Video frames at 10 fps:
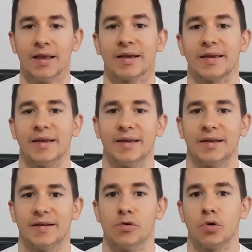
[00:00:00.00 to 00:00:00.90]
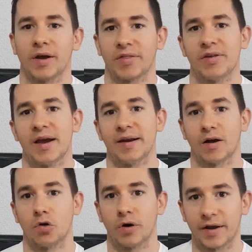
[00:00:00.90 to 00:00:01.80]
que lo que hacía
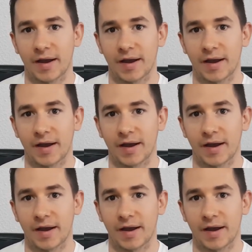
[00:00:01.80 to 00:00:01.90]
era coger